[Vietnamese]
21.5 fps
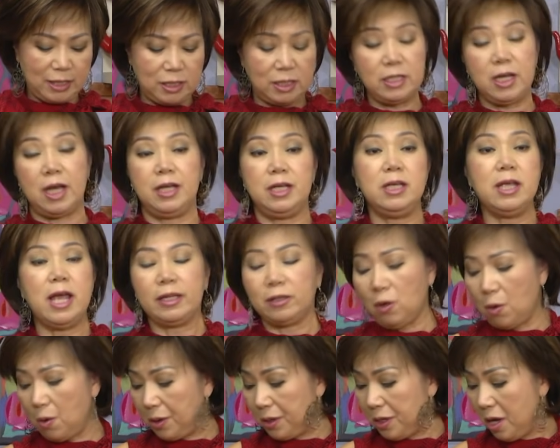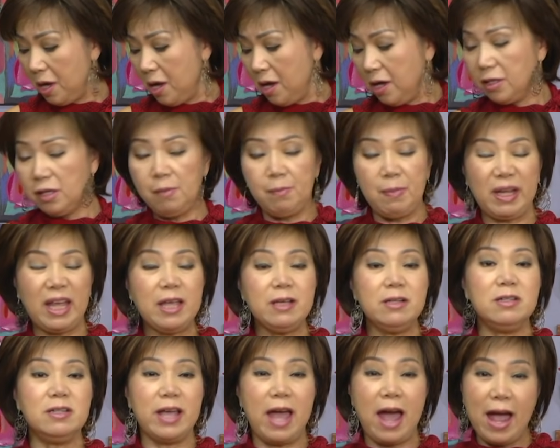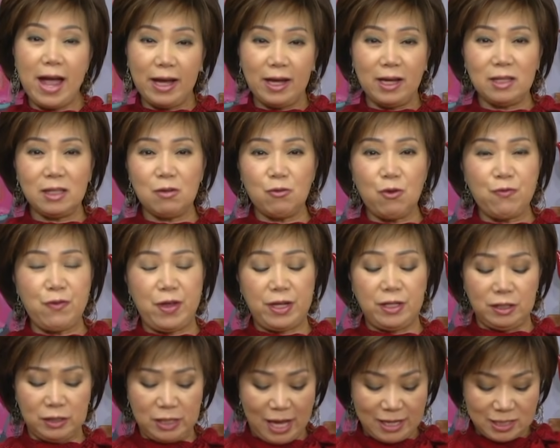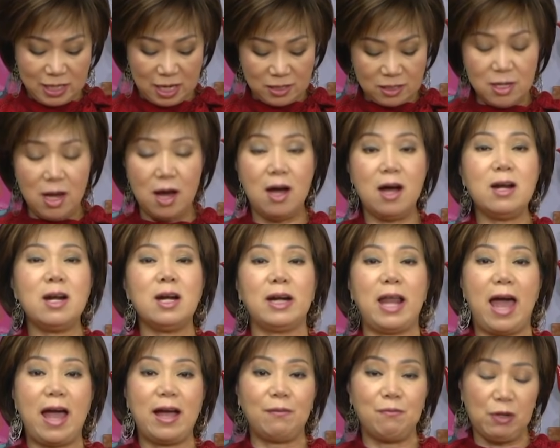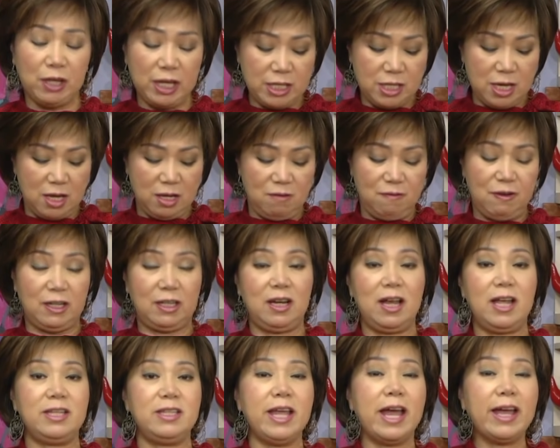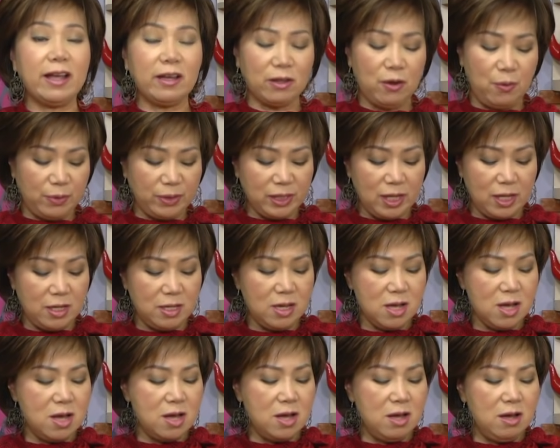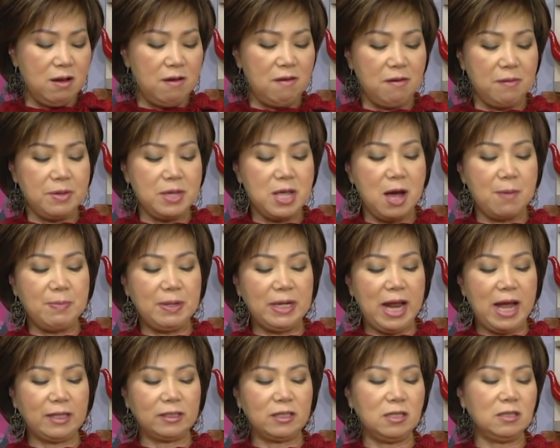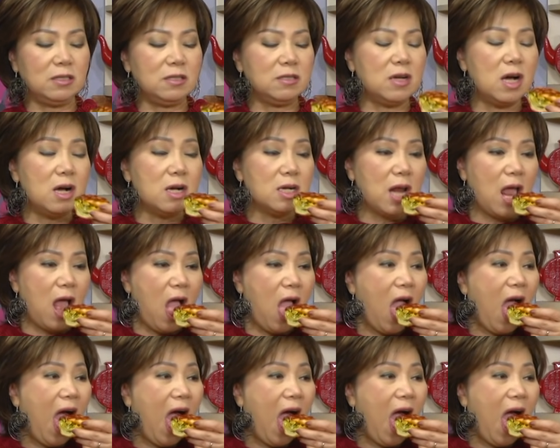chỉ nghĩ vậy thôi nhưng mà cái người ăn á thưa quý vị người ta sẽ nhớ rằng là ăn với cái gì và hay nhắc cho Uyên Thi rồi bây giờ mình ăn thử tương ớt nè